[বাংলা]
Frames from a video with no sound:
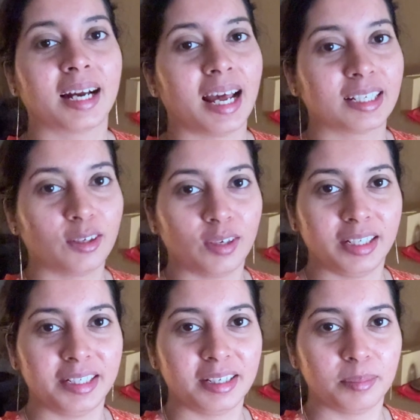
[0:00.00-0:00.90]
কালকে
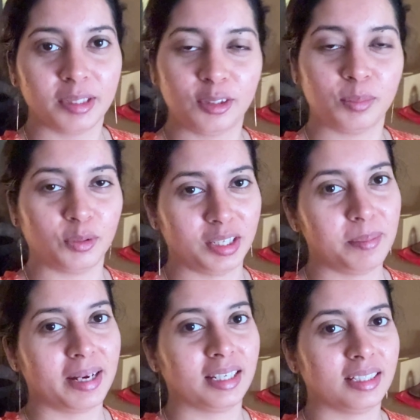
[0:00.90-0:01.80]
অলরেডি আমি একটু বোদে
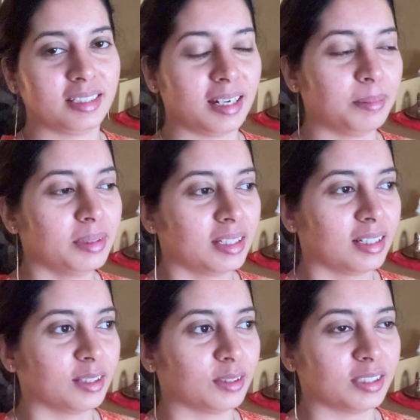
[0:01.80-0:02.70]
বানিয়েছিলাম
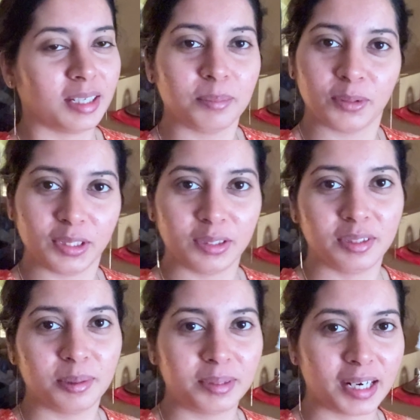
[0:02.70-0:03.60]
তো সেই বোদেও
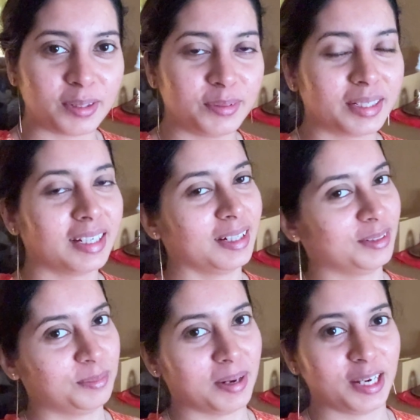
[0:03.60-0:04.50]
দেবো ঠাকুরকে আর
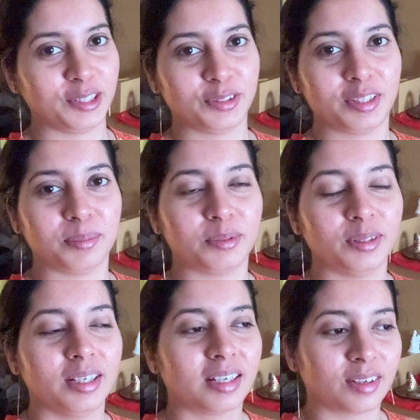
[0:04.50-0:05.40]
একটু পায়েসও দেবো
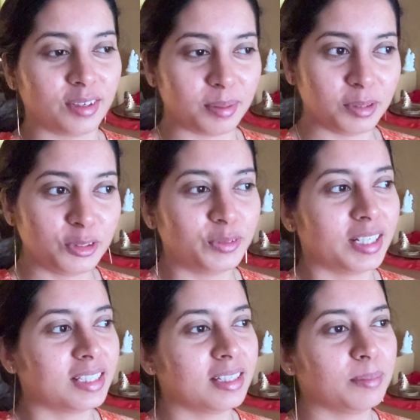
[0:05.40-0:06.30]
কারণ আমি
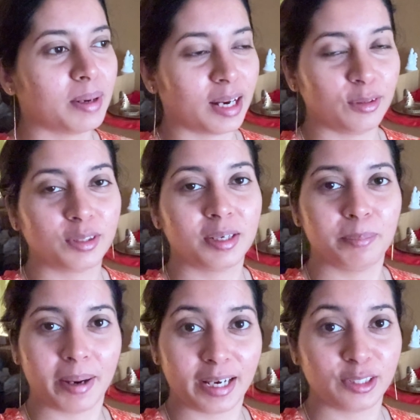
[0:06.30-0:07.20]
শুনেছি মা লক্ষ্মী
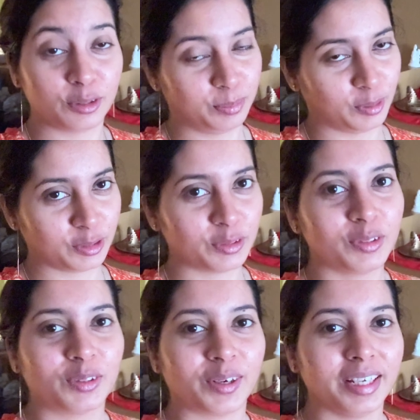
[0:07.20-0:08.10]
পায়েস খুব পছন্দ
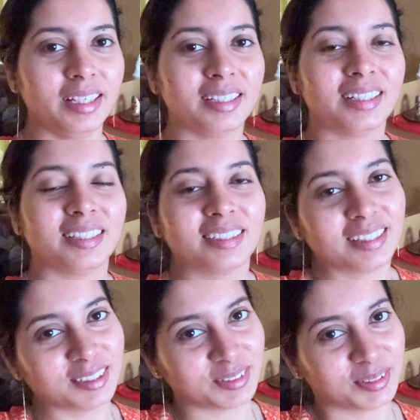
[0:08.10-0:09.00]
করে
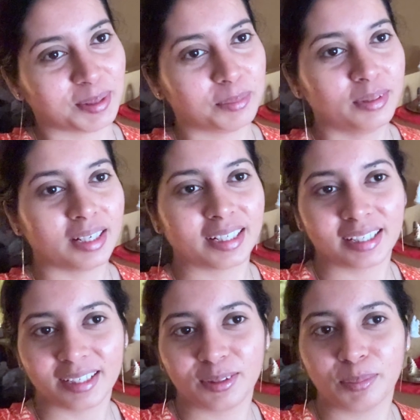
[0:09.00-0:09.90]
তাই জন্য দেবো আর
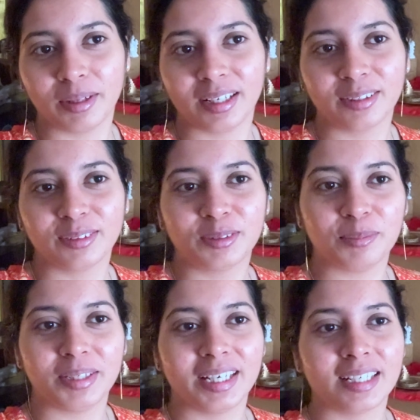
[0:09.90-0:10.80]
এখানে গোপাল এখন
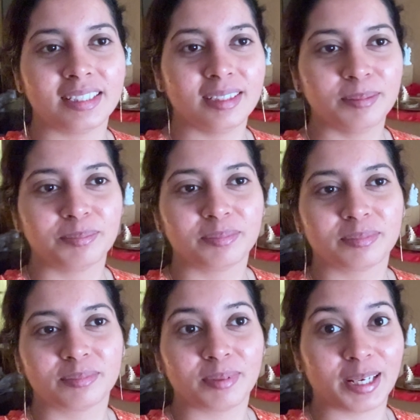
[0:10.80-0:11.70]
ঘুমিয়ে আছে
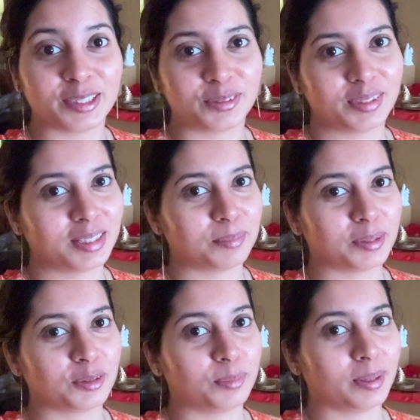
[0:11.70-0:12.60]
পায়েস করে তারপর
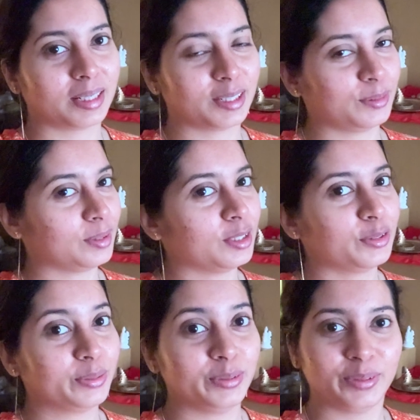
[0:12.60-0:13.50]
গোপালকে উঠে
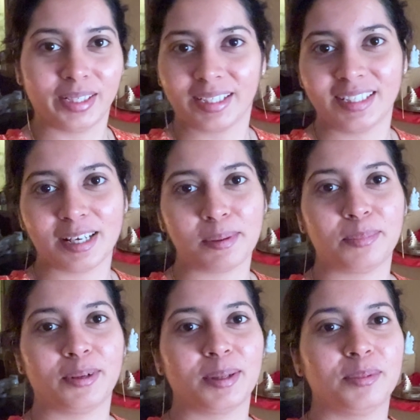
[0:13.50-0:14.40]
সুন্দর একটা জামা
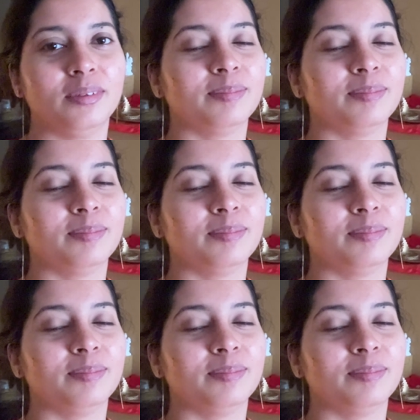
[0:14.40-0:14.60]
পরাবো